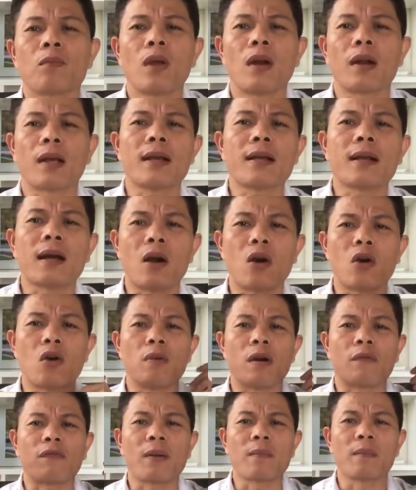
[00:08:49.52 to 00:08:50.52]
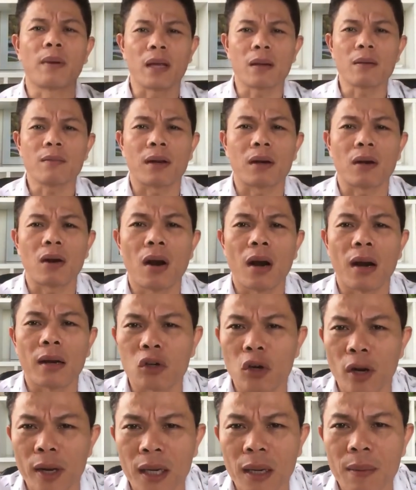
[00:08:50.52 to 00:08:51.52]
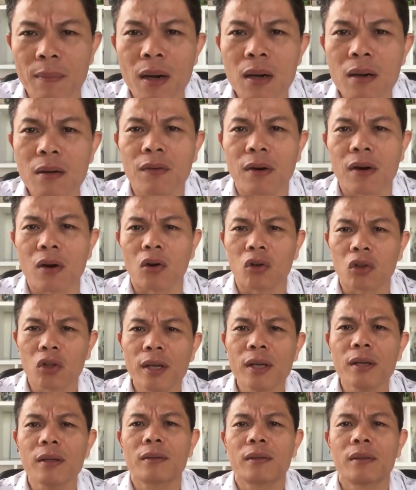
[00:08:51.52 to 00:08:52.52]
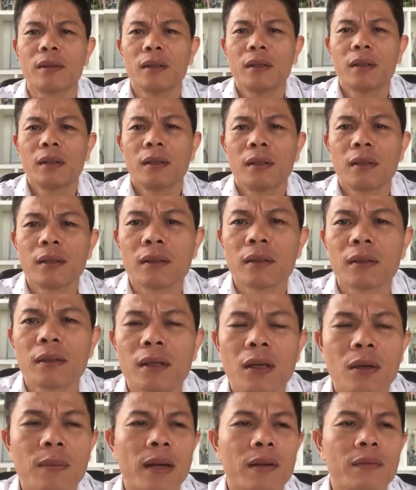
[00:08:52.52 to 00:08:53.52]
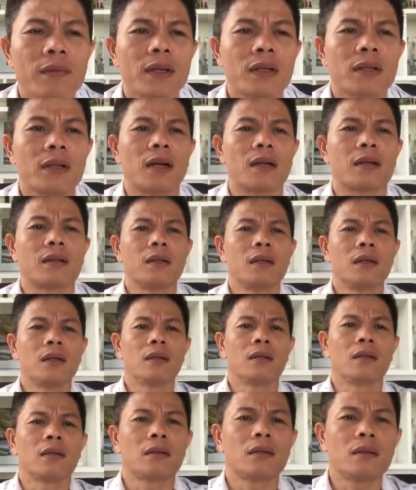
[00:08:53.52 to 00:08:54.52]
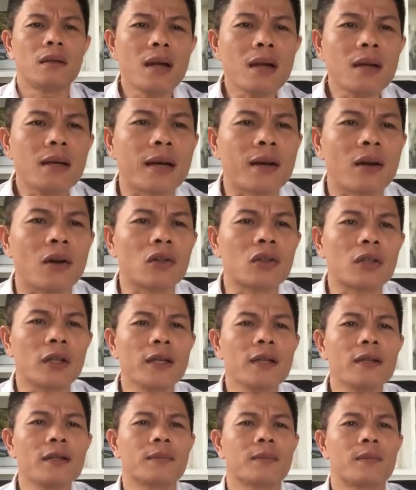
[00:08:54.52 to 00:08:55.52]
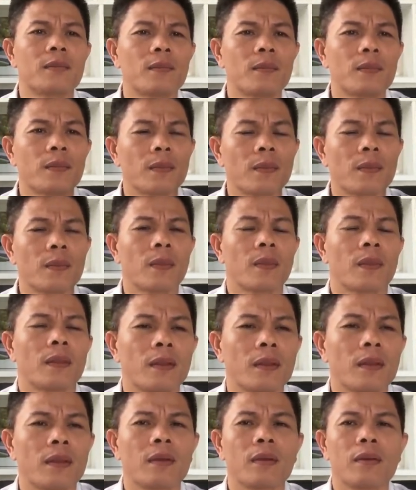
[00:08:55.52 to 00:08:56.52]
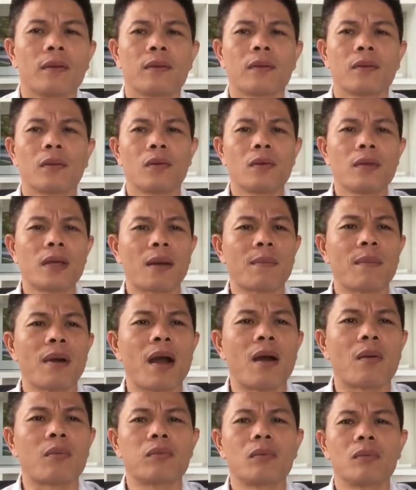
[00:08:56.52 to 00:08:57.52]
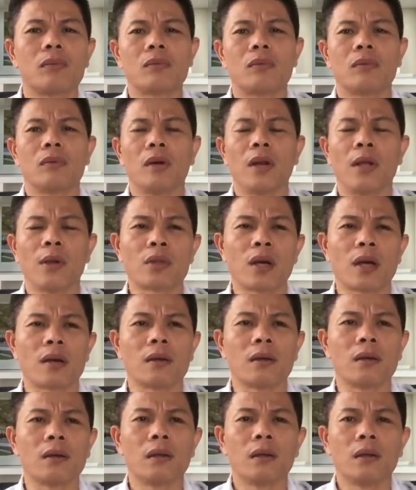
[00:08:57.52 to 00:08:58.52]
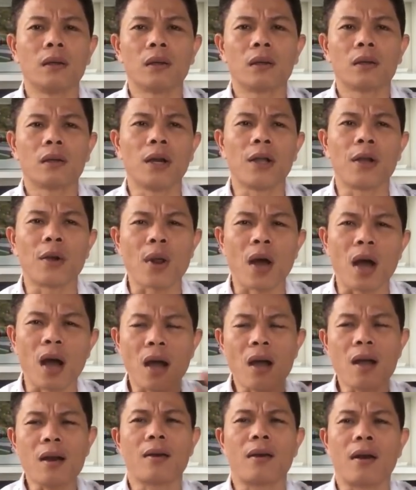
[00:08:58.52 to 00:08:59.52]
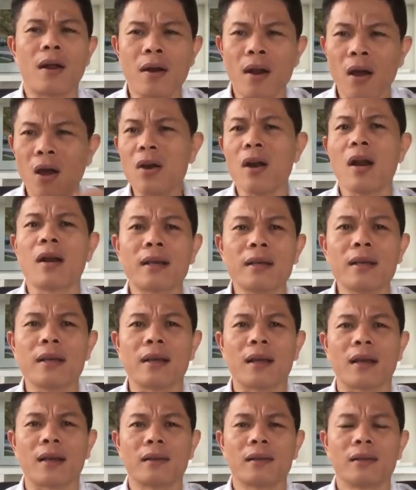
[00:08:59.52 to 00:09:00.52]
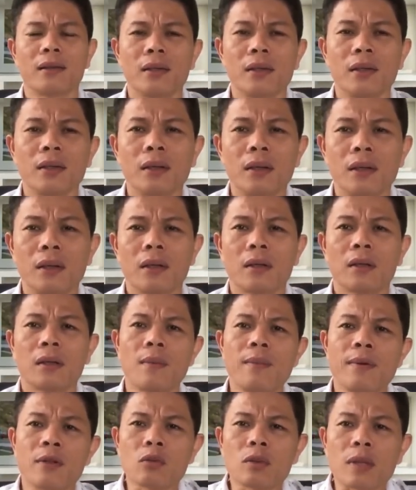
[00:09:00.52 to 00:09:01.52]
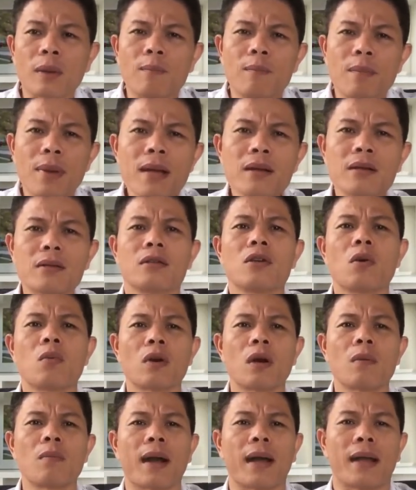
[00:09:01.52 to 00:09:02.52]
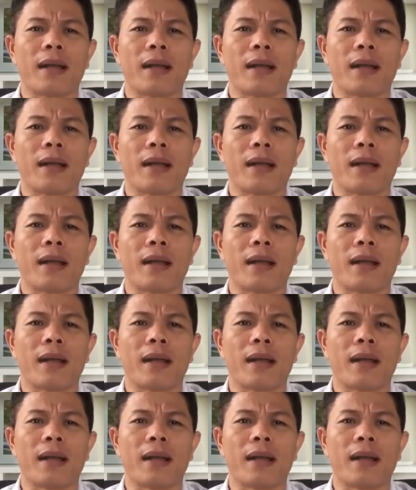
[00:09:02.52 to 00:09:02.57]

đó là cái câu mà phát biểu mà nó là truyền cảm hứng và nổi tiếng chào bạn Việt Trần rất là nổi tiếng của nhà khoa học Newton điều đó nó nói lên cái gì ạ à? nếu mà chúng ta biết dùng đòn